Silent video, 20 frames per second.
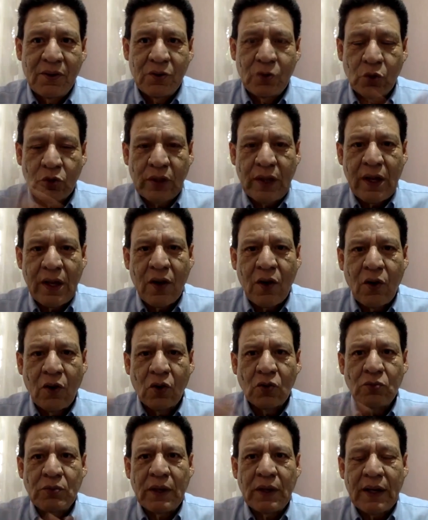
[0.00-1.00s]
Sucede con
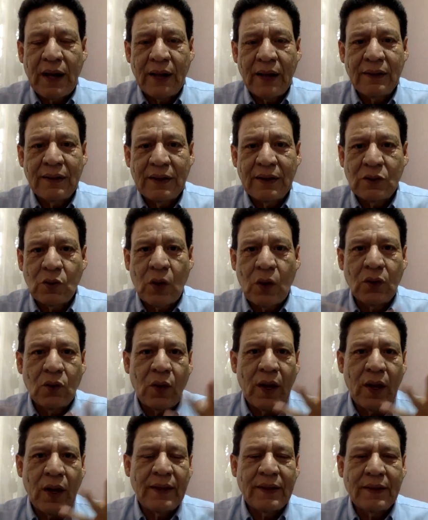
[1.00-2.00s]
los migrantes
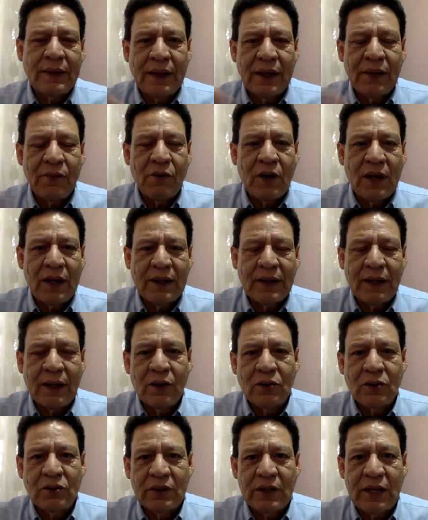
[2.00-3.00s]
cuando entran y
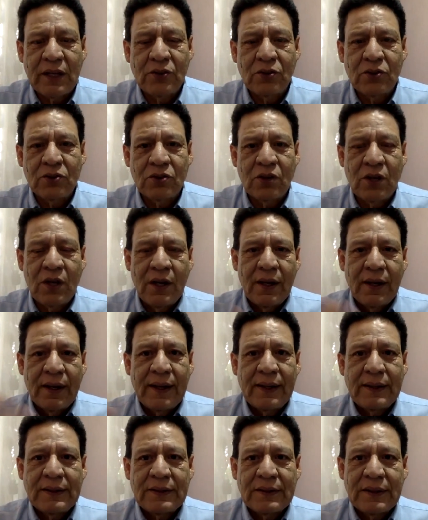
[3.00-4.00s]
violentan los derechos
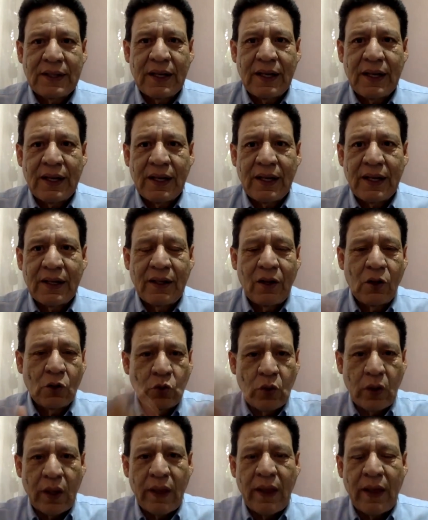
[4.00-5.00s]
este, de
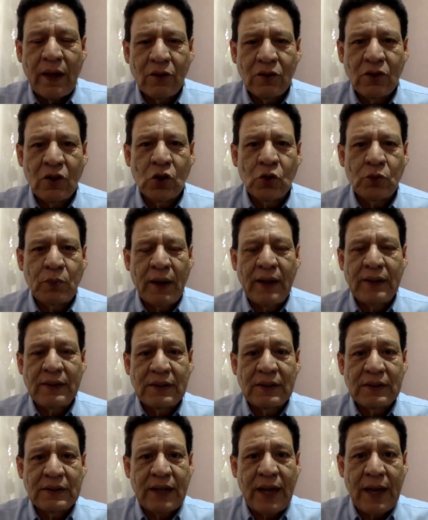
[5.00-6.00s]
los ciudadanos de los
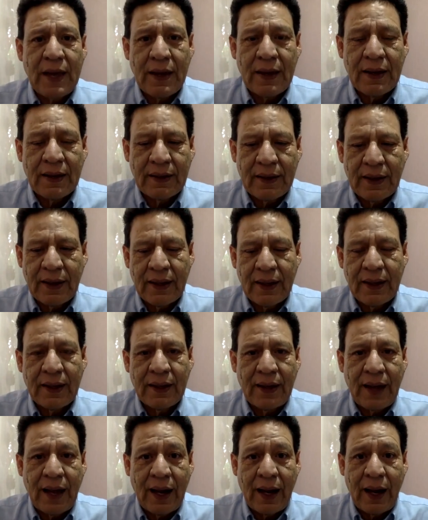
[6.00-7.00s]
países que,
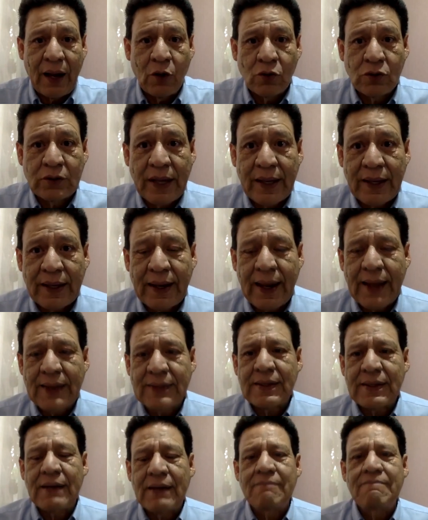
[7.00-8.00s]
que a los que
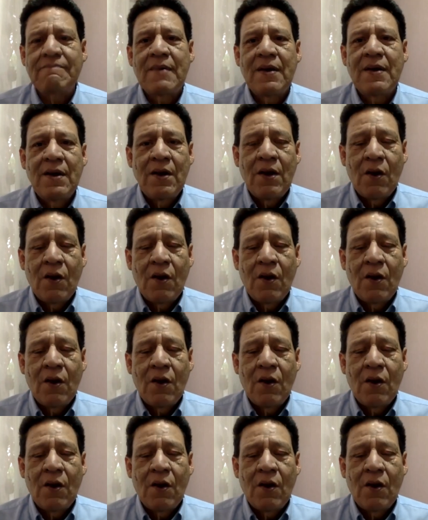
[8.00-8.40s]
ingresan.